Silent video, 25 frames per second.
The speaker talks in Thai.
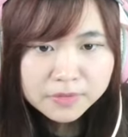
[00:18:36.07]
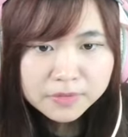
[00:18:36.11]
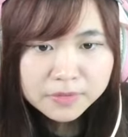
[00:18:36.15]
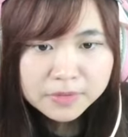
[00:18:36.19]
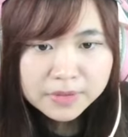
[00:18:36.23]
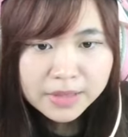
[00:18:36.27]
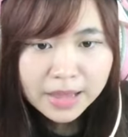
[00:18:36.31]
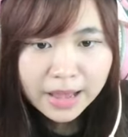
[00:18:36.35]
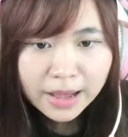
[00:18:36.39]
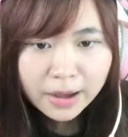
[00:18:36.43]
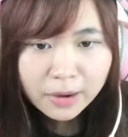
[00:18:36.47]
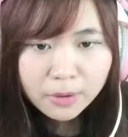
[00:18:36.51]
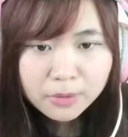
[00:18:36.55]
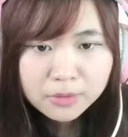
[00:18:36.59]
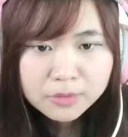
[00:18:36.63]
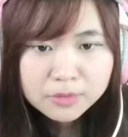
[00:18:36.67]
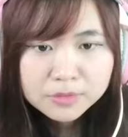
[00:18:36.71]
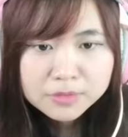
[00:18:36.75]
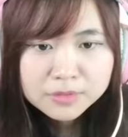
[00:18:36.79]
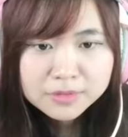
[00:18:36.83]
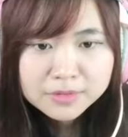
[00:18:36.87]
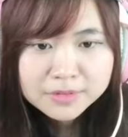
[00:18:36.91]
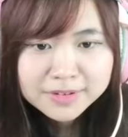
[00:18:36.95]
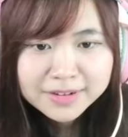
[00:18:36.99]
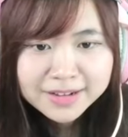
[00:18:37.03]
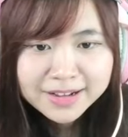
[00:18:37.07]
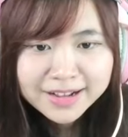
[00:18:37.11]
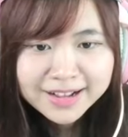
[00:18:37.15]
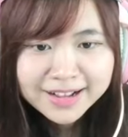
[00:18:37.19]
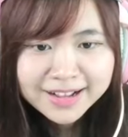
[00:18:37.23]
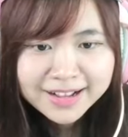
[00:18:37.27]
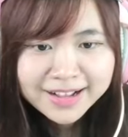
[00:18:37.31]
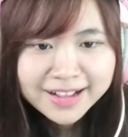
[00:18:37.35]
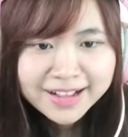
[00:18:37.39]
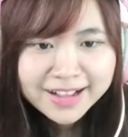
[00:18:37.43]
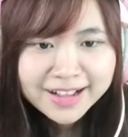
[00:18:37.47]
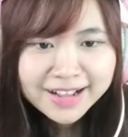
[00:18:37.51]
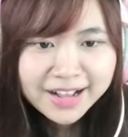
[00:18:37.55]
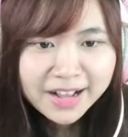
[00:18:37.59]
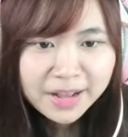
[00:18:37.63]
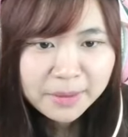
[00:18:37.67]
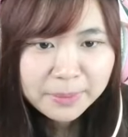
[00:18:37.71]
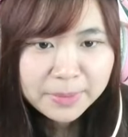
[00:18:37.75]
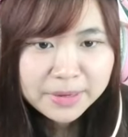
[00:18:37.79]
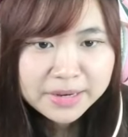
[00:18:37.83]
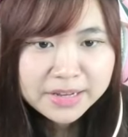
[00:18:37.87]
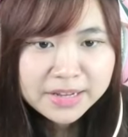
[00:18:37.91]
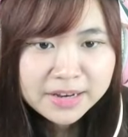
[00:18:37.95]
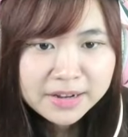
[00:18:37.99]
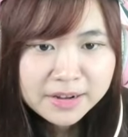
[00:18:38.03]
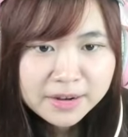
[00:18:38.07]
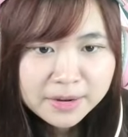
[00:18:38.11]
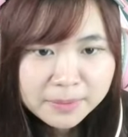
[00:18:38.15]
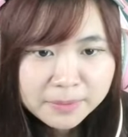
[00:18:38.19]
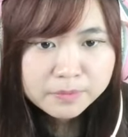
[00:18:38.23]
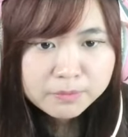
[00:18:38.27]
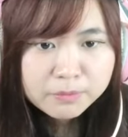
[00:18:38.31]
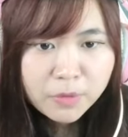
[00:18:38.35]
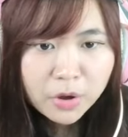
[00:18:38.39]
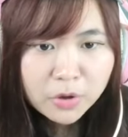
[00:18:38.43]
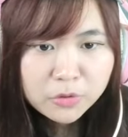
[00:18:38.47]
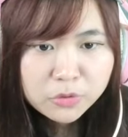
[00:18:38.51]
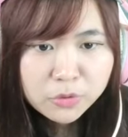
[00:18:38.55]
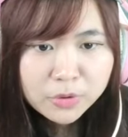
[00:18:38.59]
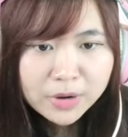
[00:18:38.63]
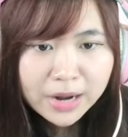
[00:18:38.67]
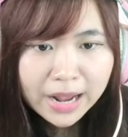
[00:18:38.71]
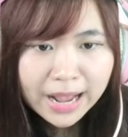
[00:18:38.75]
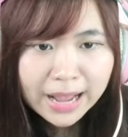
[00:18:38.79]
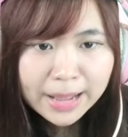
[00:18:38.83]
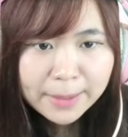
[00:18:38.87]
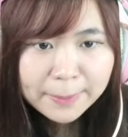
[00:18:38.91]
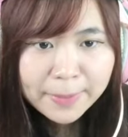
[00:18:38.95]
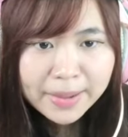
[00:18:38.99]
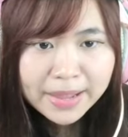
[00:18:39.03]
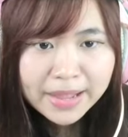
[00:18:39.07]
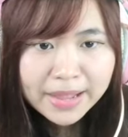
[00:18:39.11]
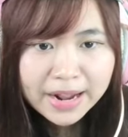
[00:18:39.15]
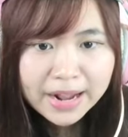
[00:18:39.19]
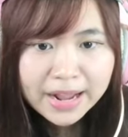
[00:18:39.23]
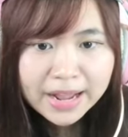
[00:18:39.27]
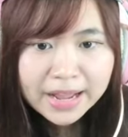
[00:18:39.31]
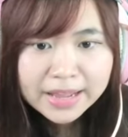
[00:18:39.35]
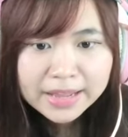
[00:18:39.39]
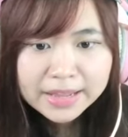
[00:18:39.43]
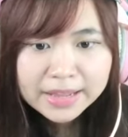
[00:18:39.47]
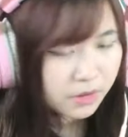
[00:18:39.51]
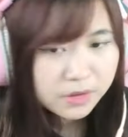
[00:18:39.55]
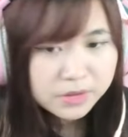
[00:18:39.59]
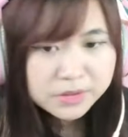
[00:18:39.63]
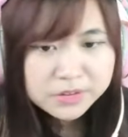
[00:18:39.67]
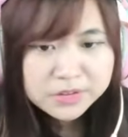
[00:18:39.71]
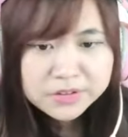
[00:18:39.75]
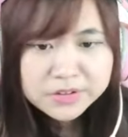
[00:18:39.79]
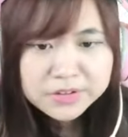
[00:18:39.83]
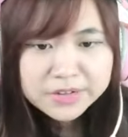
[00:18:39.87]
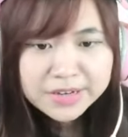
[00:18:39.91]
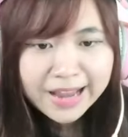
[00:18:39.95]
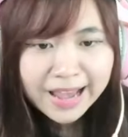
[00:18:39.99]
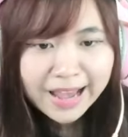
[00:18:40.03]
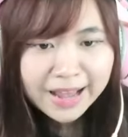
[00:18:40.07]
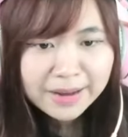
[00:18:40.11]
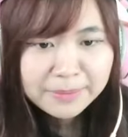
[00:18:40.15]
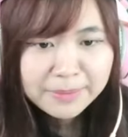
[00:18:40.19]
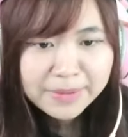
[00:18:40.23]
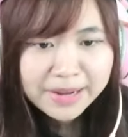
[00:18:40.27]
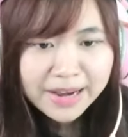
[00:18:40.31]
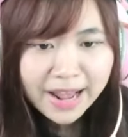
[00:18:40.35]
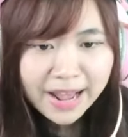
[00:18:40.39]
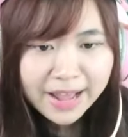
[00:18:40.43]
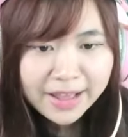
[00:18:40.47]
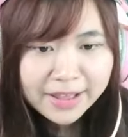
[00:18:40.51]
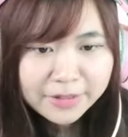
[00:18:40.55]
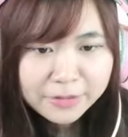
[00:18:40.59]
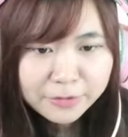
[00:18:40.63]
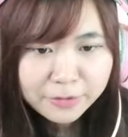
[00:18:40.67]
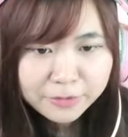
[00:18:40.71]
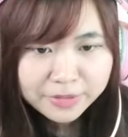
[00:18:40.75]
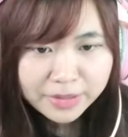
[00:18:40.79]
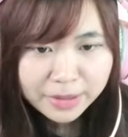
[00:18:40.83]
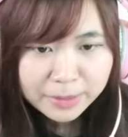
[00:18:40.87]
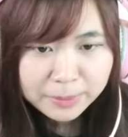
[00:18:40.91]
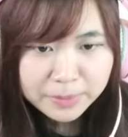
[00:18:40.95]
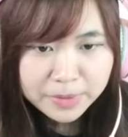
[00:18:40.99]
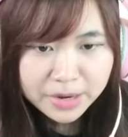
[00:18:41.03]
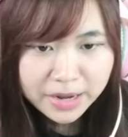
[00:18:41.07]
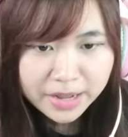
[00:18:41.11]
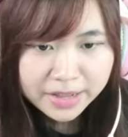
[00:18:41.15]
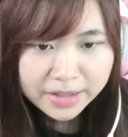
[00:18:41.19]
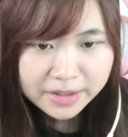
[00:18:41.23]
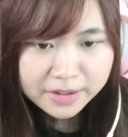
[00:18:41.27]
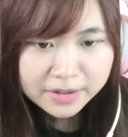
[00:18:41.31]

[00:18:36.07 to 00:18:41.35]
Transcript: อ้าวกลับมาที่เดิมบล็อกสุดท้ายไปยังไงยืนนานไม่ได้สงสัยเมื่อย